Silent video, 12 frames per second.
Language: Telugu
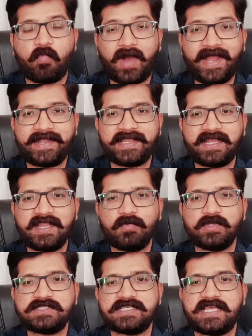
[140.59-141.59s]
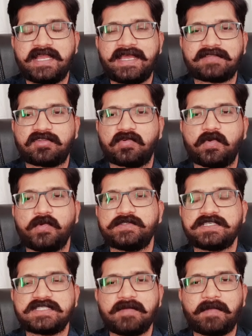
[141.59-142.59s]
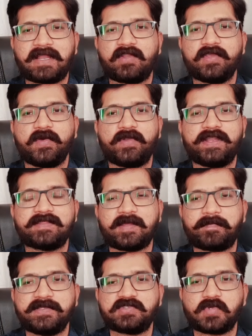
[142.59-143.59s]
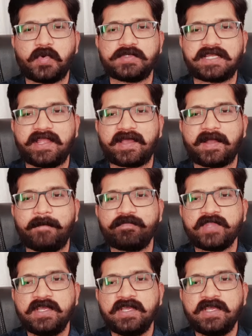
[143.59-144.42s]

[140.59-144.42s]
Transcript: వాంటెడ్లీ వచ్చేయాలి అతను కూడా వచ్చేస్తే మనలో ఎవరైనా తప్పించుకోవచ్చు లెక్క